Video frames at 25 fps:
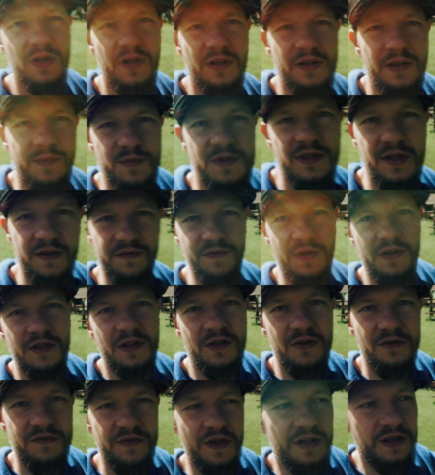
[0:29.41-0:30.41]
ale nam
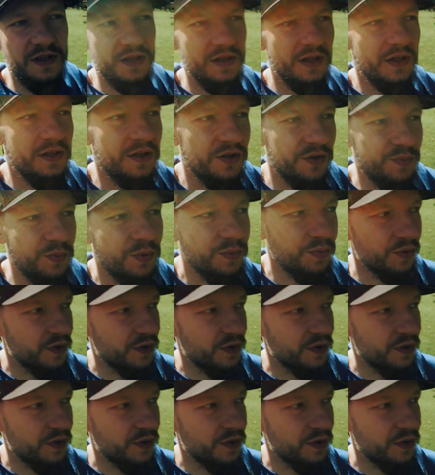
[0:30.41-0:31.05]
zakwaterowali jakiś po